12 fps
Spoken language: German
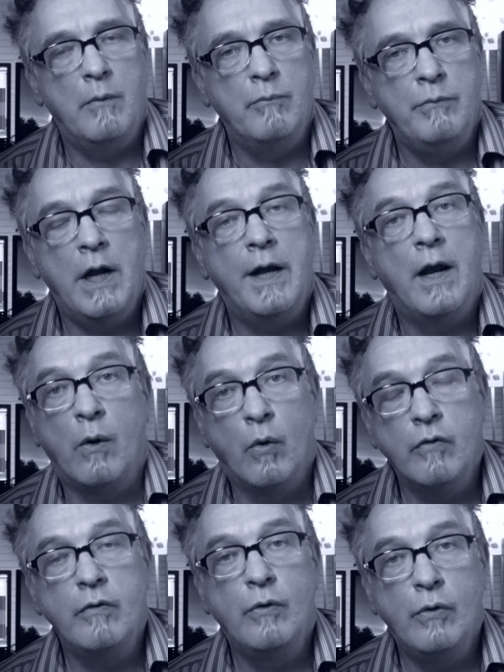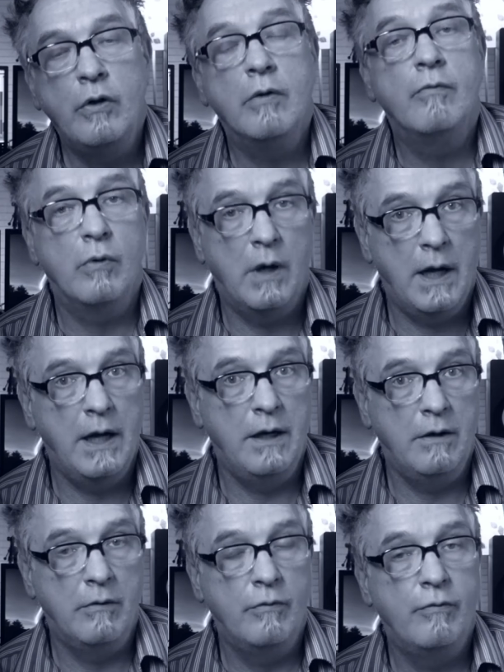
mit einer großen Küche, wo ein